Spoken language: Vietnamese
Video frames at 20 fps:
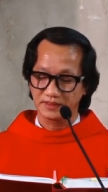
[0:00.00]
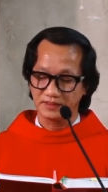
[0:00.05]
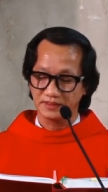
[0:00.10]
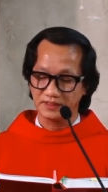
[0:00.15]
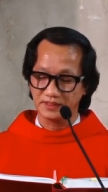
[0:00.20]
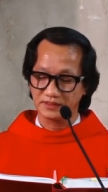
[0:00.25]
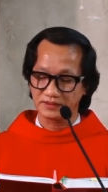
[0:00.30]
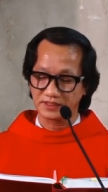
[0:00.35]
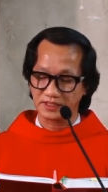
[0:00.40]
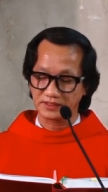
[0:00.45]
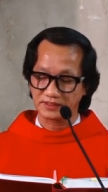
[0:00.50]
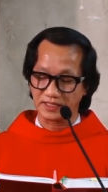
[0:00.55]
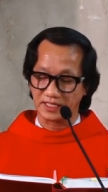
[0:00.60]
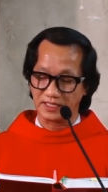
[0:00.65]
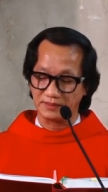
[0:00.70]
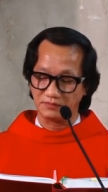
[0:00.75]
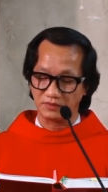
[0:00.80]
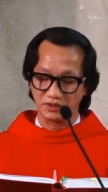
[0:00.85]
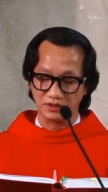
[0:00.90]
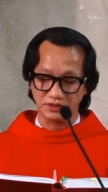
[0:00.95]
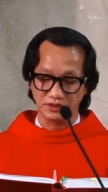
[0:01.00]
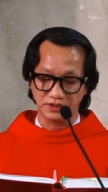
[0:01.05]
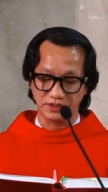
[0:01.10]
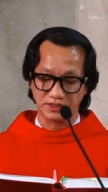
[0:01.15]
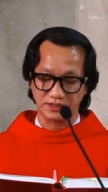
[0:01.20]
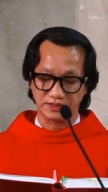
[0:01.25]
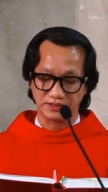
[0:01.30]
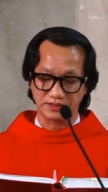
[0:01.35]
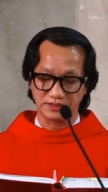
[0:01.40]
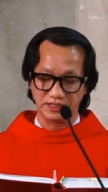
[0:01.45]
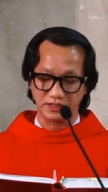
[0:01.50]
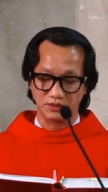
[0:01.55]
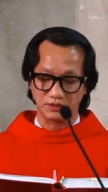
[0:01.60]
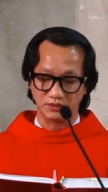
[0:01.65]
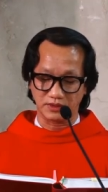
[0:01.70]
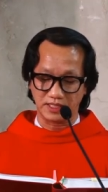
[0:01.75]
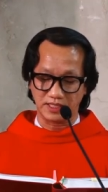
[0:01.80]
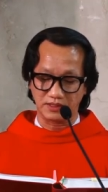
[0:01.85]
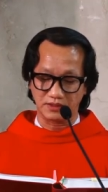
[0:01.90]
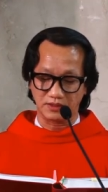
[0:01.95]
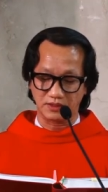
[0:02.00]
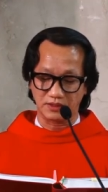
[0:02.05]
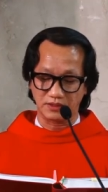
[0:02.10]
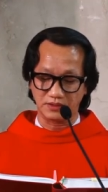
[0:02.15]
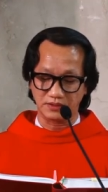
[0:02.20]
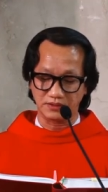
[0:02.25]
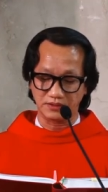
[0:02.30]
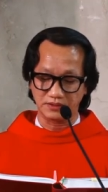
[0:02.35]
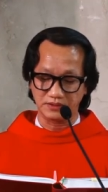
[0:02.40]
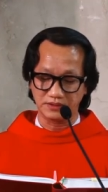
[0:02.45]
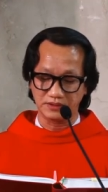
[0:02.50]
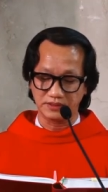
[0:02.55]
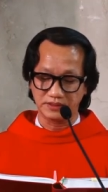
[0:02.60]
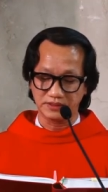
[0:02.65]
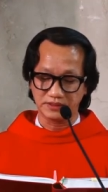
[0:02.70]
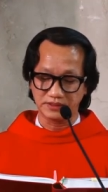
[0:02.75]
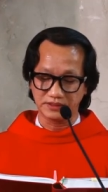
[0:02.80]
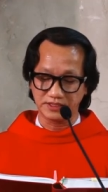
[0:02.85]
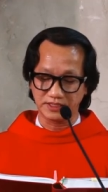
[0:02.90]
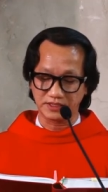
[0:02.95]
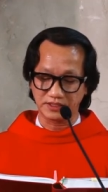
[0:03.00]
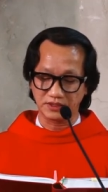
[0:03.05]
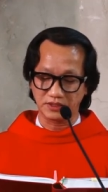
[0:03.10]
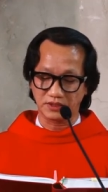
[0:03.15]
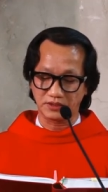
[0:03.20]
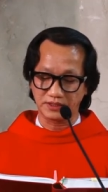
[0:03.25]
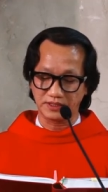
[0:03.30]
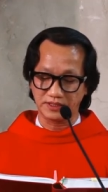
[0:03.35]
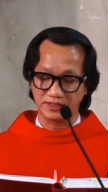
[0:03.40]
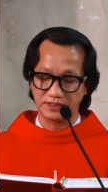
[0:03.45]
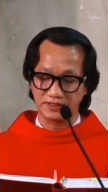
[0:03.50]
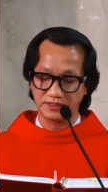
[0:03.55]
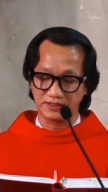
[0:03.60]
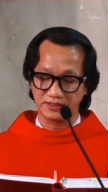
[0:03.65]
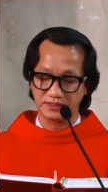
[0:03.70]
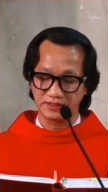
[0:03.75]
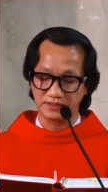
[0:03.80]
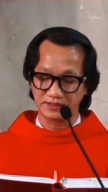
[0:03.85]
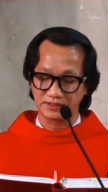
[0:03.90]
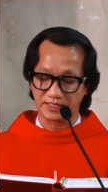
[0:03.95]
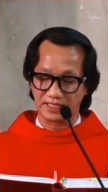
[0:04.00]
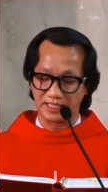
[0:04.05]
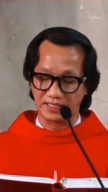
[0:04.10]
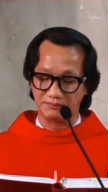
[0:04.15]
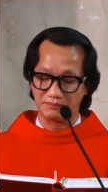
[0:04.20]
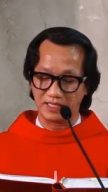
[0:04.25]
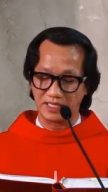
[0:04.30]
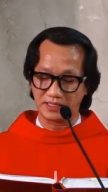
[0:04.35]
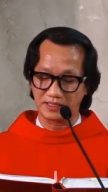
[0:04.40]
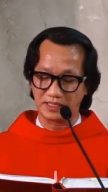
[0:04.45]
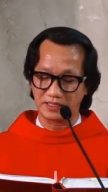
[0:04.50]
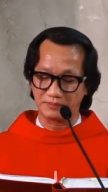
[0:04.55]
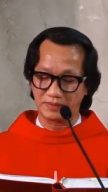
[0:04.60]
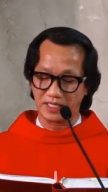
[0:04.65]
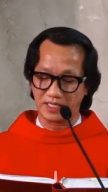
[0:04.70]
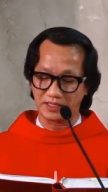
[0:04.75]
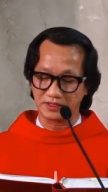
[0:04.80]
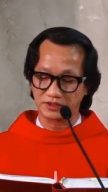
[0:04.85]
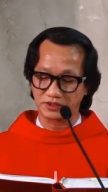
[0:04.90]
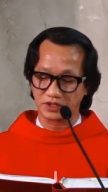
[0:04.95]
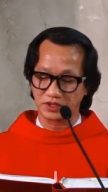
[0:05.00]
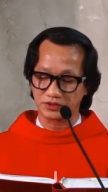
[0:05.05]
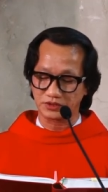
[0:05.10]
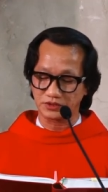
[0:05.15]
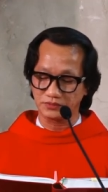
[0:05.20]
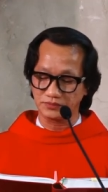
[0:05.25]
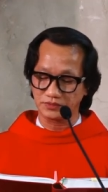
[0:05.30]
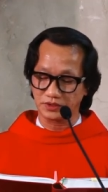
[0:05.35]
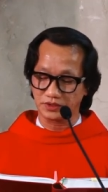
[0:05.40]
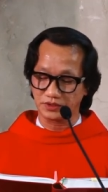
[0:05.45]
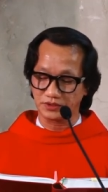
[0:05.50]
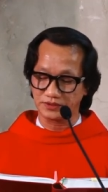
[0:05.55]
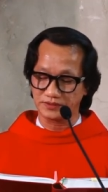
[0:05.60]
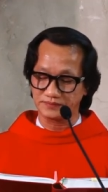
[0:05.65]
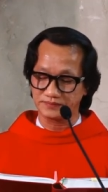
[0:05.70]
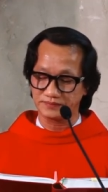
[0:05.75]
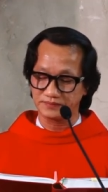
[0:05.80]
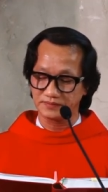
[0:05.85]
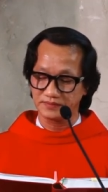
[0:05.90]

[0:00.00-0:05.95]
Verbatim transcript: Nhưng tất cả mọi người đều la ó, giết nó đi, thả Baraba cho chúng tôi.